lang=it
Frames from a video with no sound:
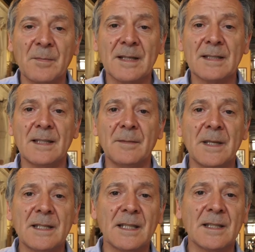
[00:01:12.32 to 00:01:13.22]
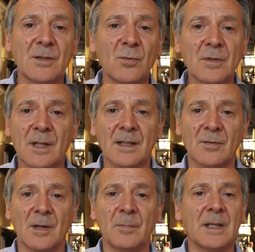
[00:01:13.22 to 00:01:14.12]
rimasti mesi a discutere
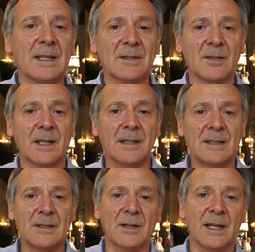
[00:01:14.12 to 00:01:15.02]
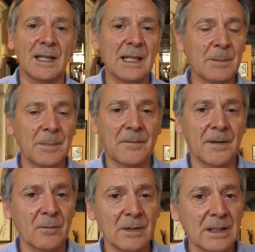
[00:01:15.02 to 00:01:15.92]
sull'applicazione dell'addizionale
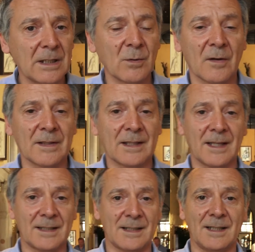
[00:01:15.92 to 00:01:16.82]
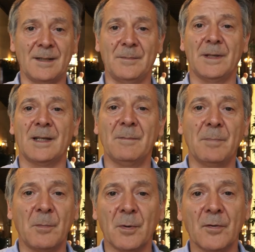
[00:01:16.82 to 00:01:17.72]
IRPEF e quindi di nuove tasse per il
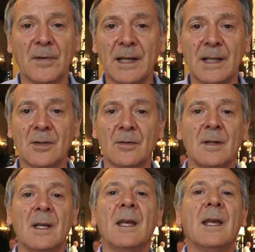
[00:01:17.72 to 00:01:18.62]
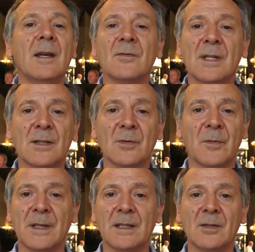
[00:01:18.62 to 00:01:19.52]
popolo veneto e a un certo
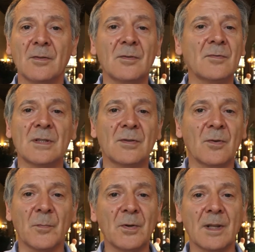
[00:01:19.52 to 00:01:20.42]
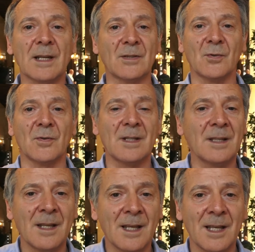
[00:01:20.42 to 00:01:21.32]
momento non ci sono più le
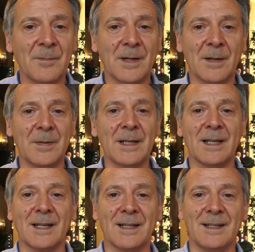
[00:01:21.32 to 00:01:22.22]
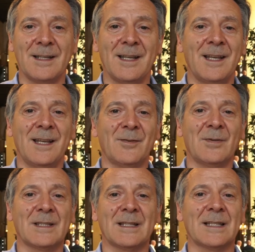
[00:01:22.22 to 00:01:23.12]
ragioni eh, per applicare eh,
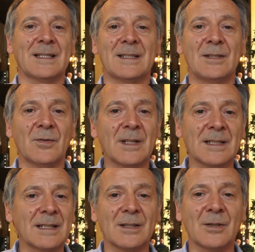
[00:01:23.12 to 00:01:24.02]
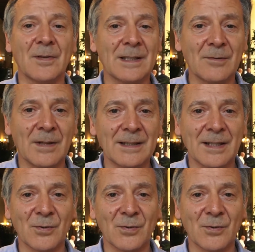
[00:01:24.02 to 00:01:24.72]
questa tassazione, è stata trovata un'altra